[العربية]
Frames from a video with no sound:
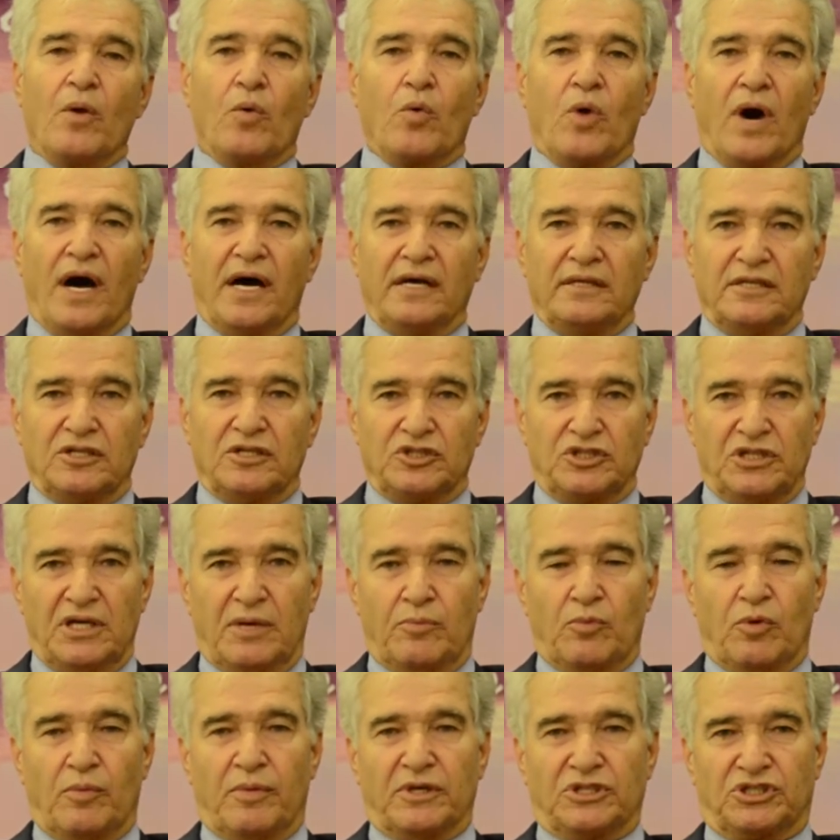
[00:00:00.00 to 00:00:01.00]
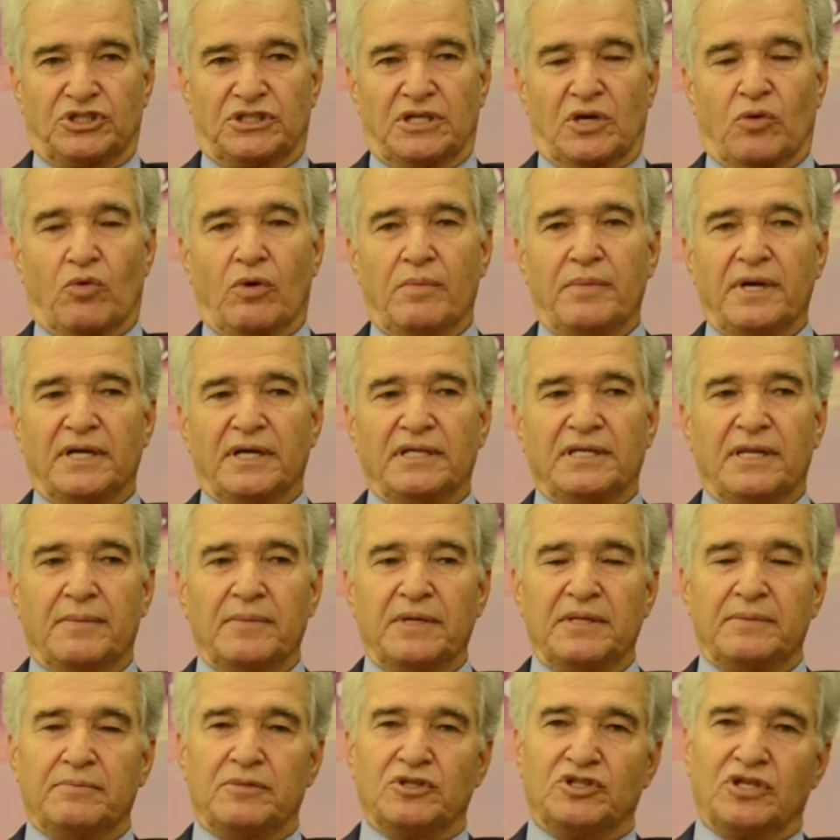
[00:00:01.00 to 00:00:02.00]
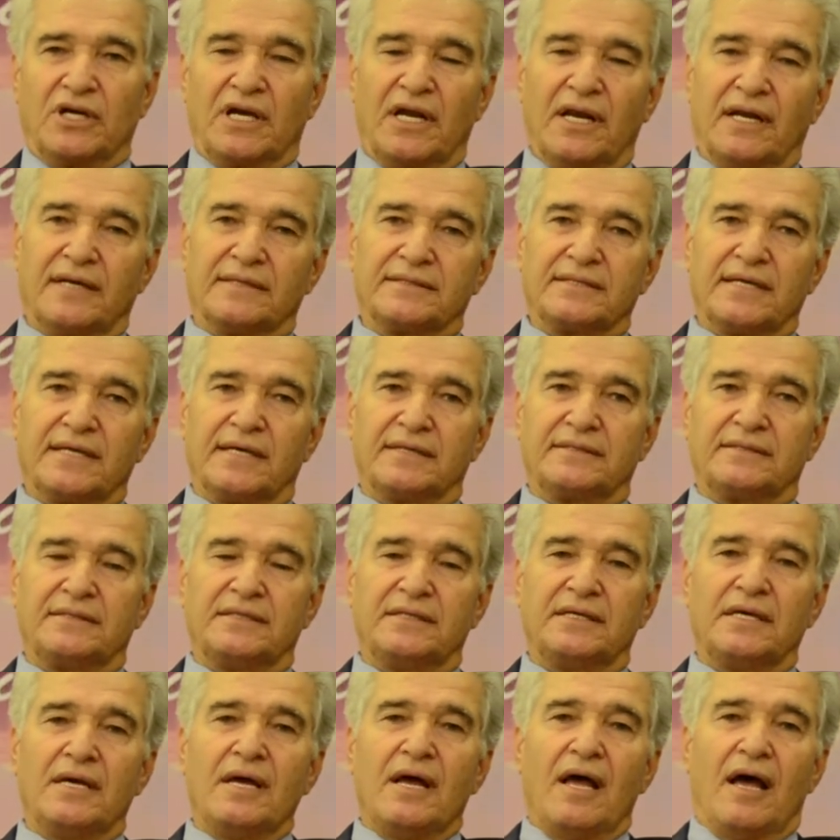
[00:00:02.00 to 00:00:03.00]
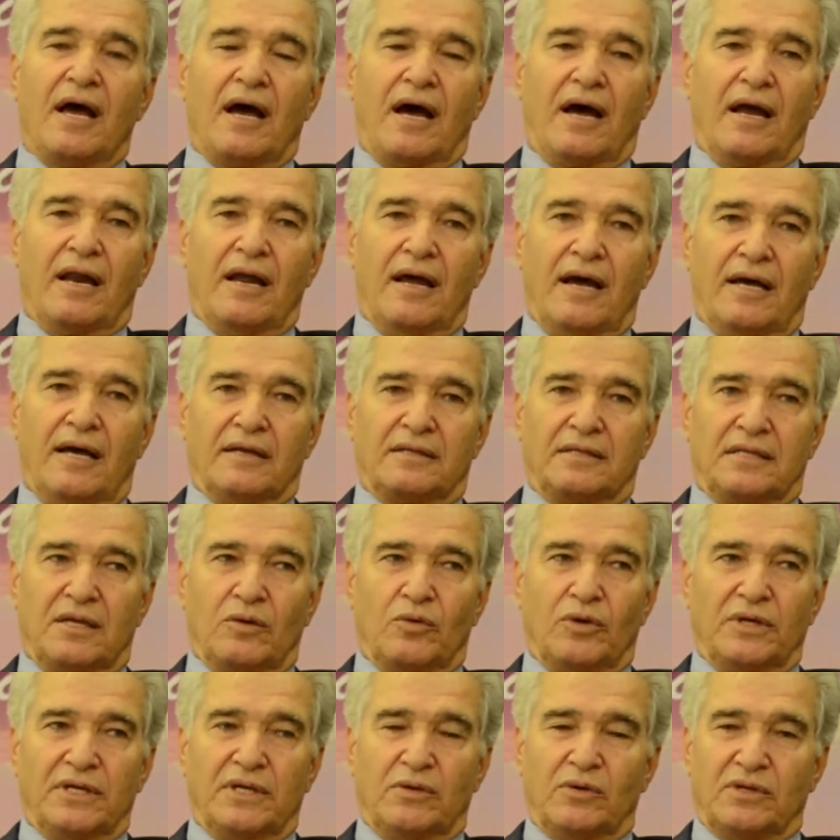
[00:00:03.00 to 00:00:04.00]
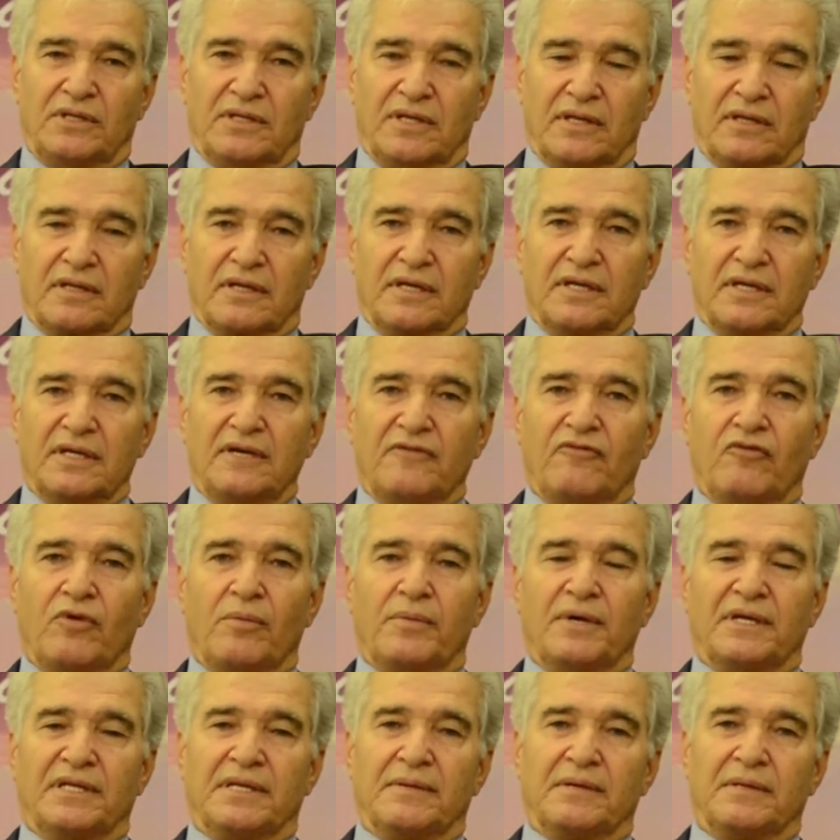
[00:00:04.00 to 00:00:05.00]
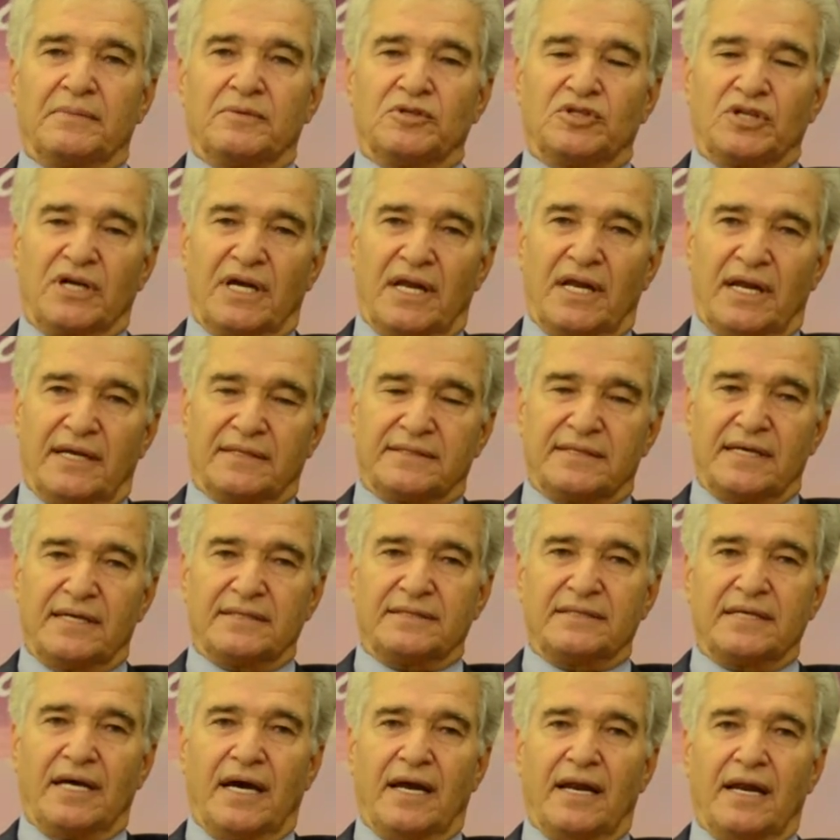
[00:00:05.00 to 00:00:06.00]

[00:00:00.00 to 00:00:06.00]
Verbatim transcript: 98% وهذا شيء مبشر وبيعتمد بشكل أساسي على التوعية والتثقيف وبيعتمد بشكل أساسي